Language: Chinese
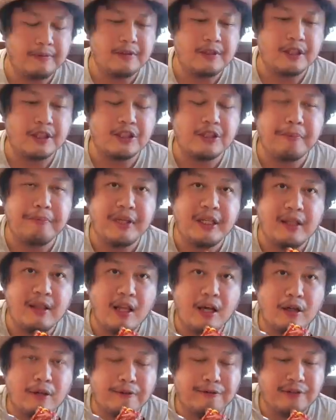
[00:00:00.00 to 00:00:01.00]
这个是 meat
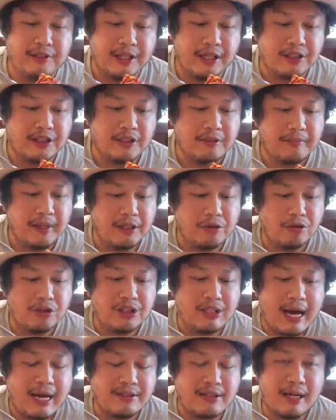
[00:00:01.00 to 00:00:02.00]
loaf， 也是美国
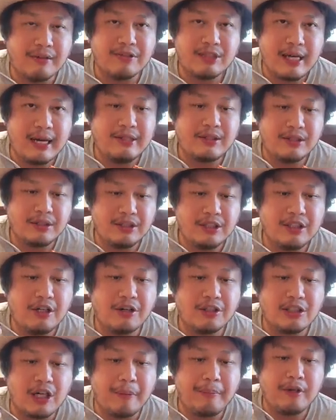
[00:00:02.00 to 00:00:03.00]
家常菜之一
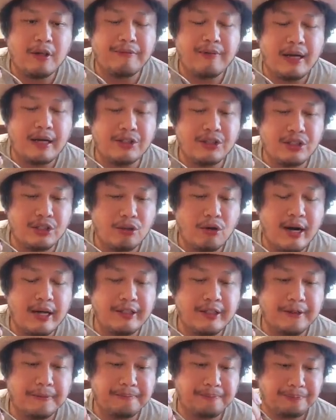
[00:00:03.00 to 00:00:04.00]
哈，小朋友非常喜
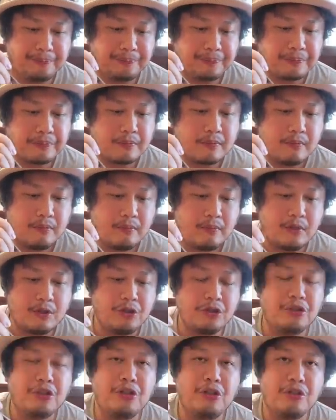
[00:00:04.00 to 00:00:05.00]
欢的。
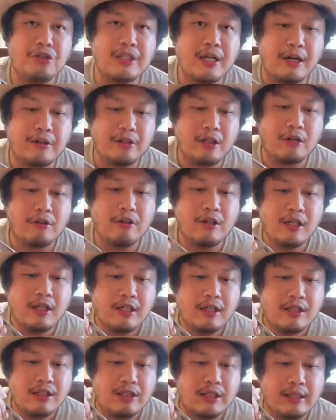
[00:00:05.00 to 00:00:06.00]
就是牛角肉
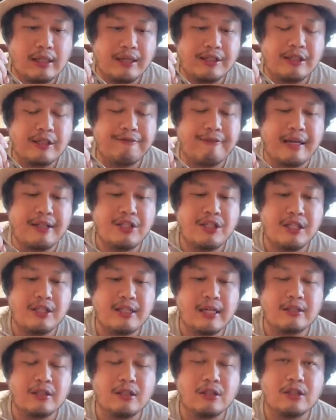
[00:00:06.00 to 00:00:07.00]
加上一些番茄
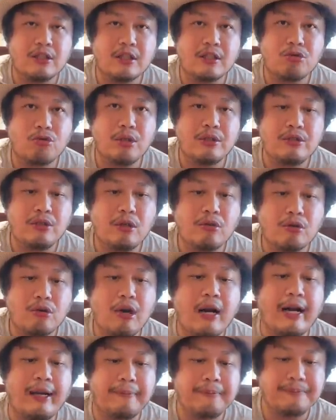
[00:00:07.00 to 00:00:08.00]
酱的那个炖肉
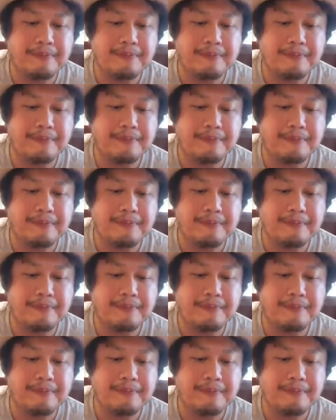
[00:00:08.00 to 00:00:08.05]
块，